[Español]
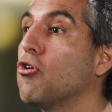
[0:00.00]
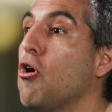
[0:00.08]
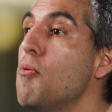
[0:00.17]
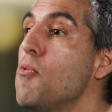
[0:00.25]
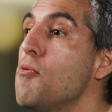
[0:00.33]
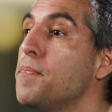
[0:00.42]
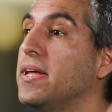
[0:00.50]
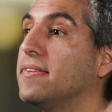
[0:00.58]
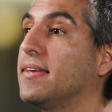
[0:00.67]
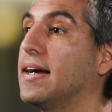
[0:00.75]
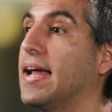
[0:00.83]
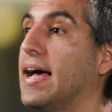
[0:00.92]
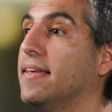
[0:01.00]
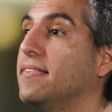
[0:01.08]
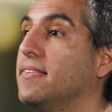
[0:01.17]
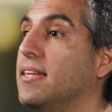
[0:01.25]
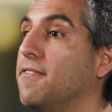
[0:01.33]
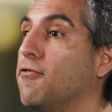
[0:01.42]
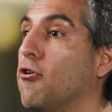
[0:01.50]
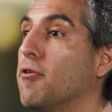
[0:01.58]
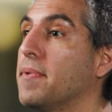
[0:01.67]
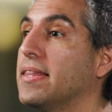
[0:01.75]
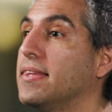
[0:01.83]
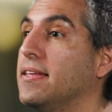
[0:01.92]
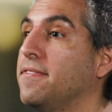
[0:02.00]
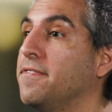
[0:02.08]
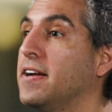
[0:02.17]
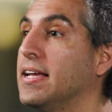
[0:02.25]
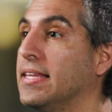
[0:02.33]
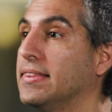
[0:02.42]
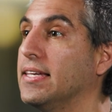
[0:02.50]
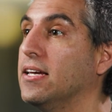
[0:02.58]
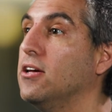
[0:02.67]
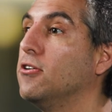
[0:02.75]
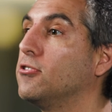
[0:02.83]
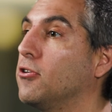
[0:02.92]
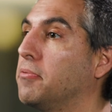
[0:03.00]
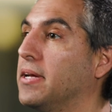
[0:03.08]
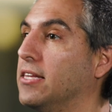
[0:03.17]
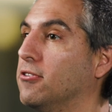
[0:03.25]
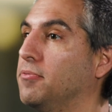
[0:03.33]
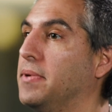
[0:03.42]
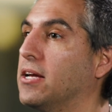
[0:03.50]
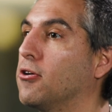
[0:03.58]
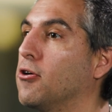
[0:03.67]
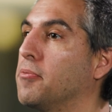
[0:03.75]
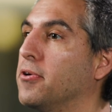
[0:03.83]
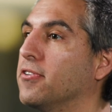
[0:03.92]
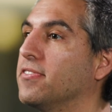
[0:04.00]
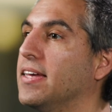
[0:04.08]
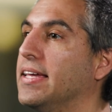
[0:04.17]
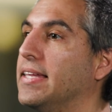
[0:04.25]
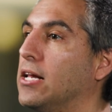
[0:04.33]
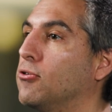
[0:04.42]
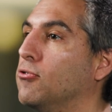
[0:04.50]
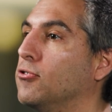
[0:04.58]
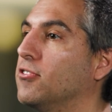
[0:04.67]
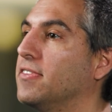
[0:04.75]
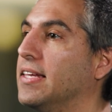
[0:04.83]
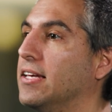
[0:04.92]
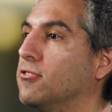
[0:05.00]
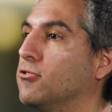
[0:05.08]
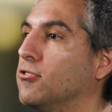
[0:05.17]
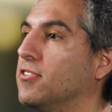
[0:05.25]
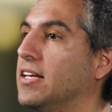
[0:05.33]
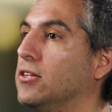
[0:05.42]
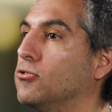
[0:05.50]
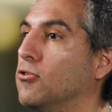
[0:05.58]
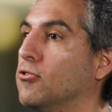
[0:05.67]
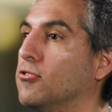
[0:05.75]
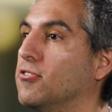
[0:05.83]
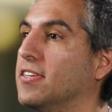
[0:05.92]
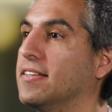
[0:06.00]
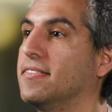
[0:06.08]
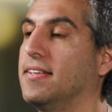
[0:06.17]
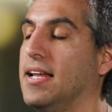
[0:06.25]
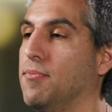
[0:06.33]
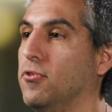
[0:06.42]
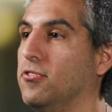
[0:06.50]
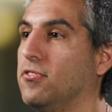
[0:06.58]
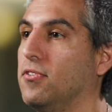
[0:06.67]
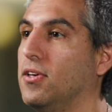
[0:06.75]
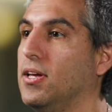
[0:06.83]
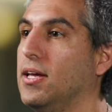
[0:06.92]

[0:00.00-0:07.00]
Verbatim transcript: ¿Cómo pensarás de forma diferente sobre los microbios en algunos de estos entornos extremos?